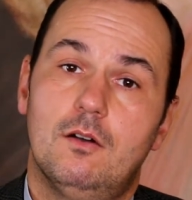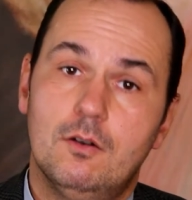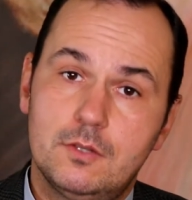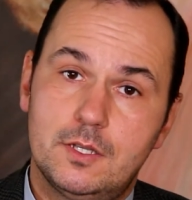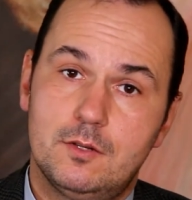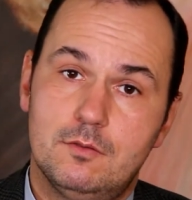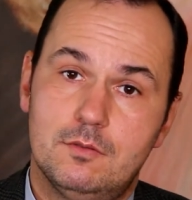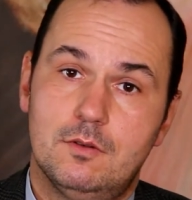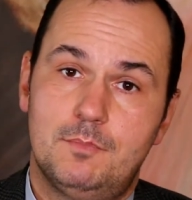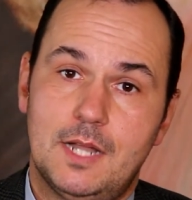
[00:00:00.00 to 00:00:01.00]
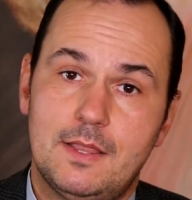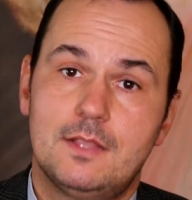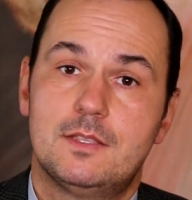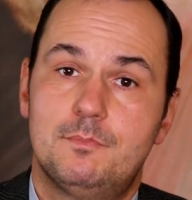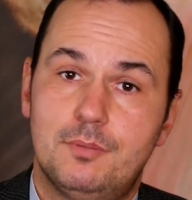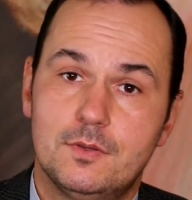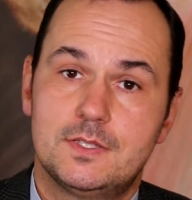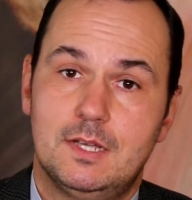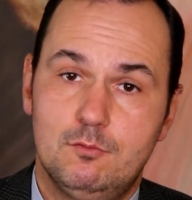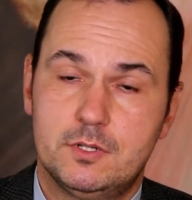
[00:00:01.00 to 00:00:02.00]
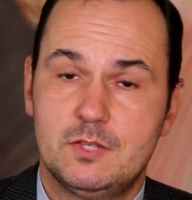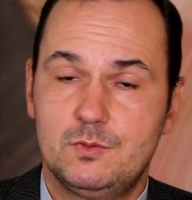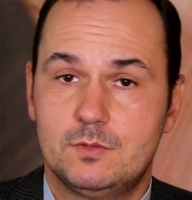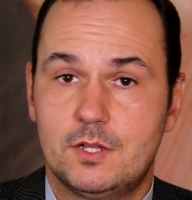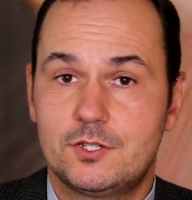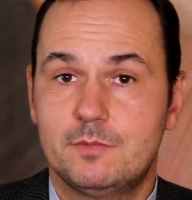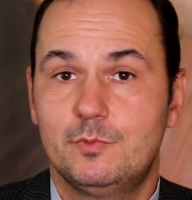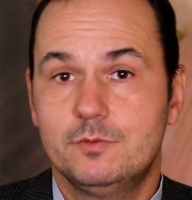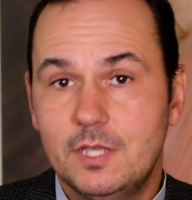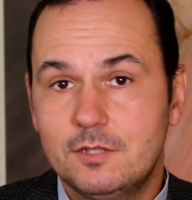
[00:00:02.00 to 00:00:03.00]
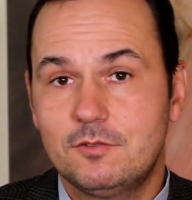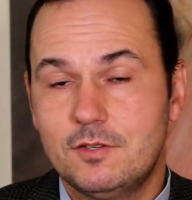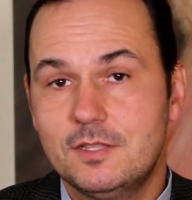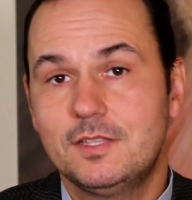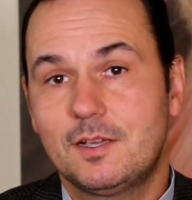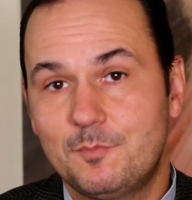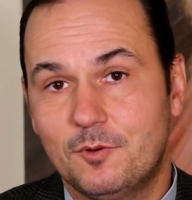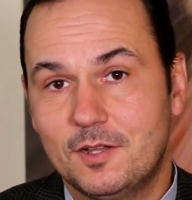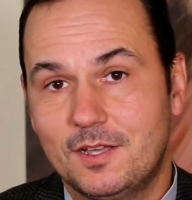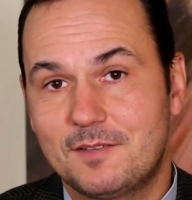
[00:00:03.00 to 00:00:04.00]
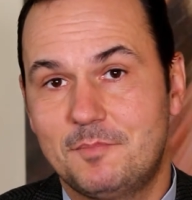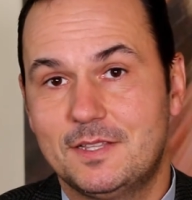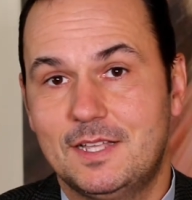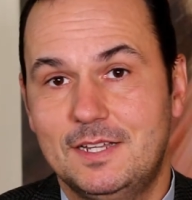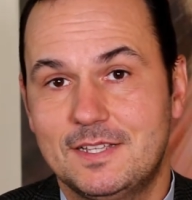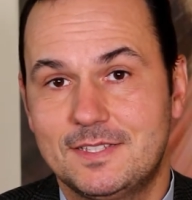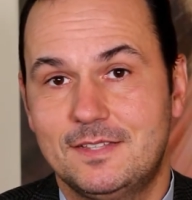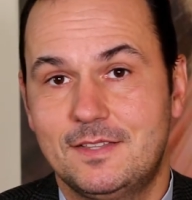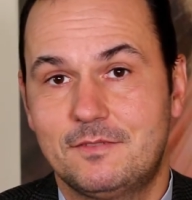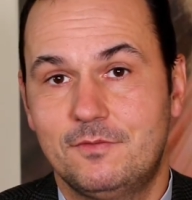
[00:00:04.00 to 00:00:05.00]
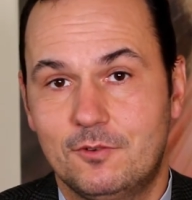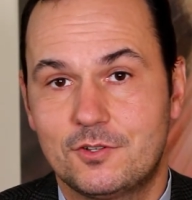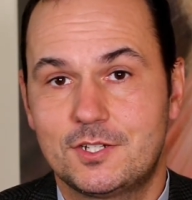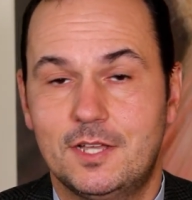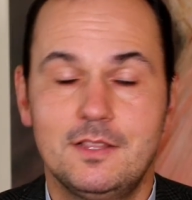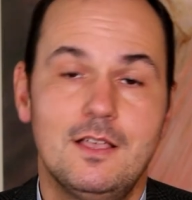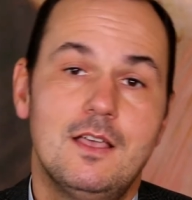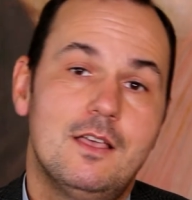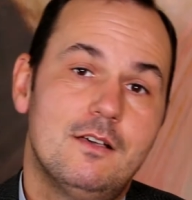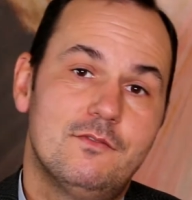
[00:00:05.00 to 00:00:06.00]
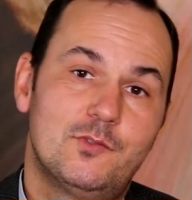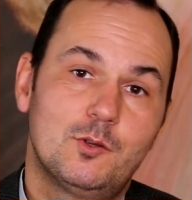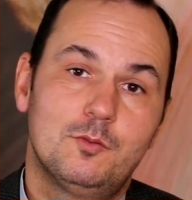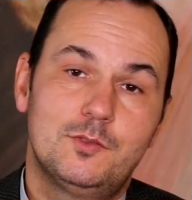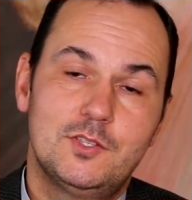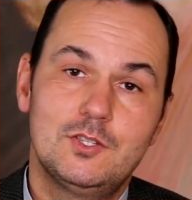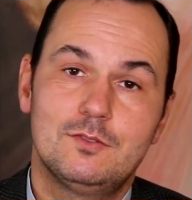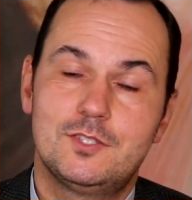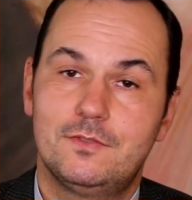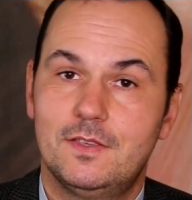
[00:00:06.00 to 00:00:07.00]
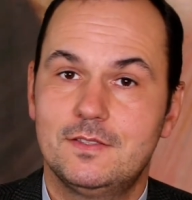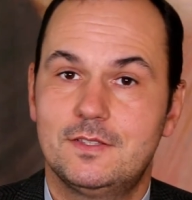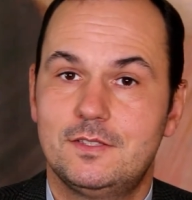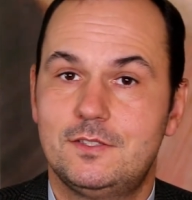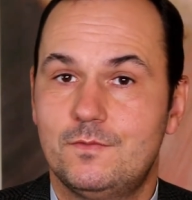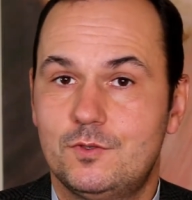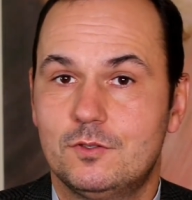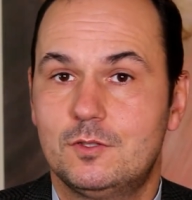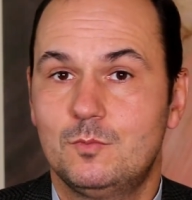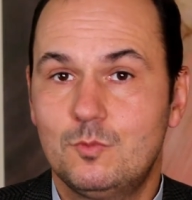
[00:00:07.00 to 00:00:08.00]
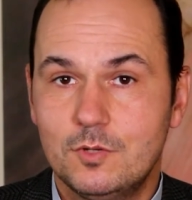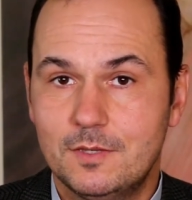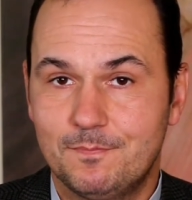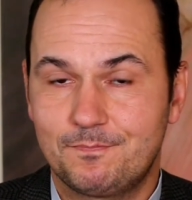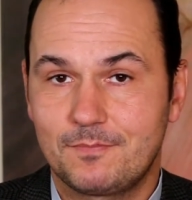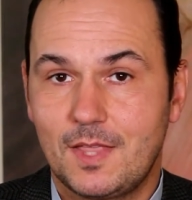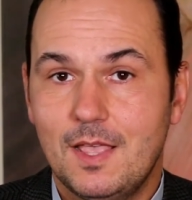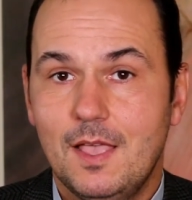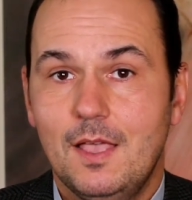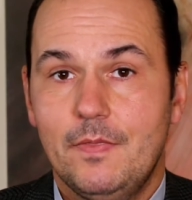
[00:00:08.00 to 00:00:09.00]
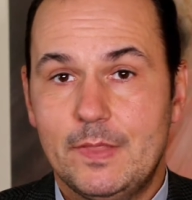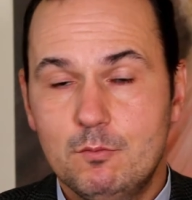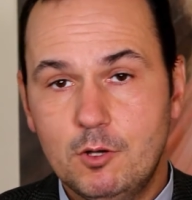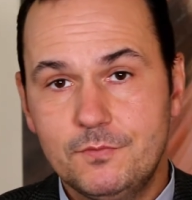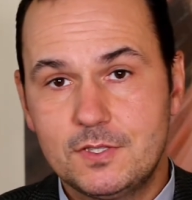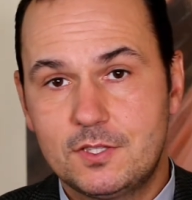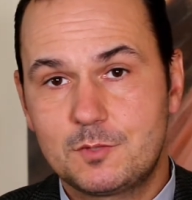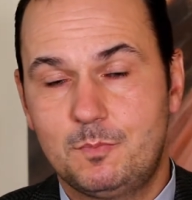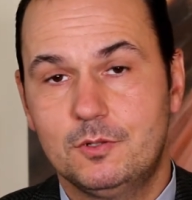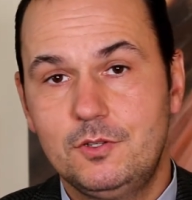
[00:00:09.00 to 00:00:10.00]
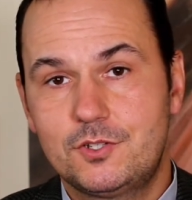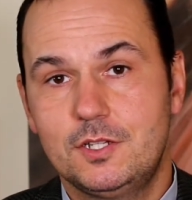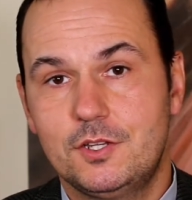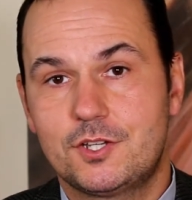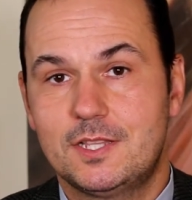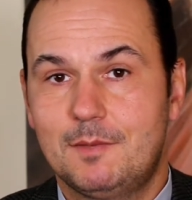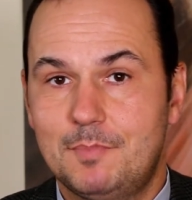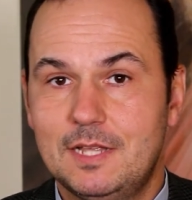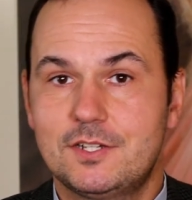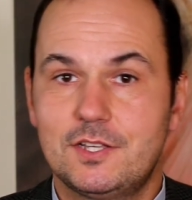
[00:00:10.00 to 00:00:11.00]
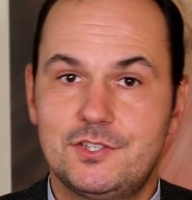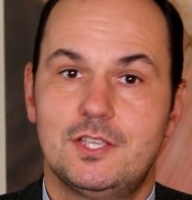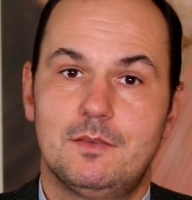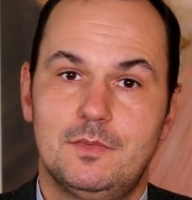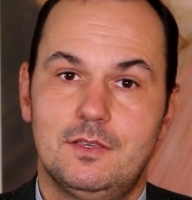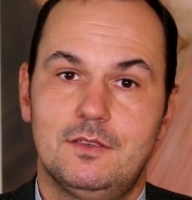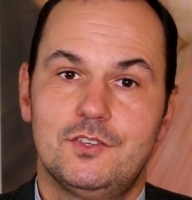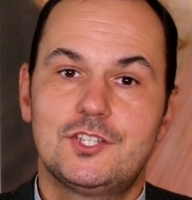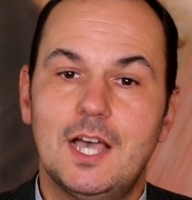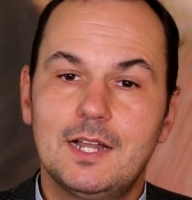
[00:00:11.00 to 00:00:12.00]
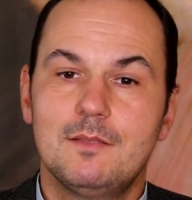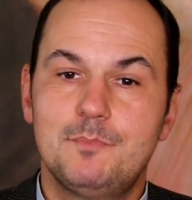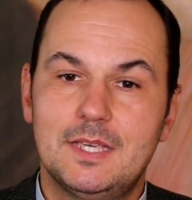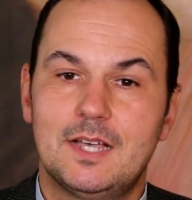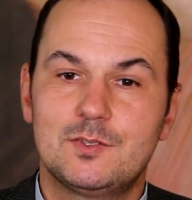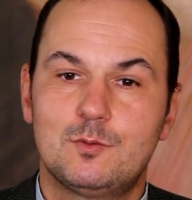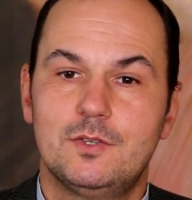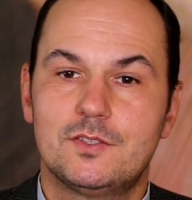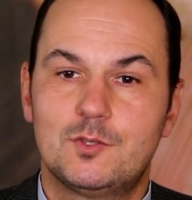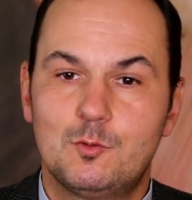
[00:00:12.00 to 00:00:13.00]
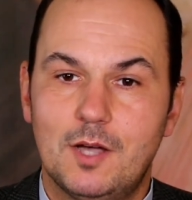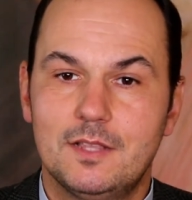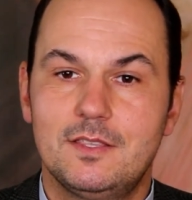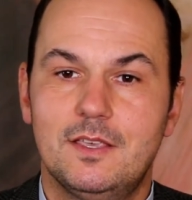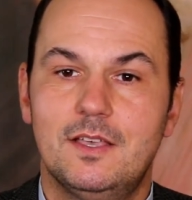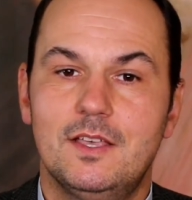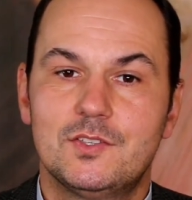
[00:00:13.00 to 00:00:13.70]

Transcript: odkrył planety poza Układem Słonecznym był nie kto inny jak Polak, pan Aleksander Wolsztan, w roku 1992. Naukowcy też policzyli, że na plażach Ziemi ziaren piasku jest dokładnie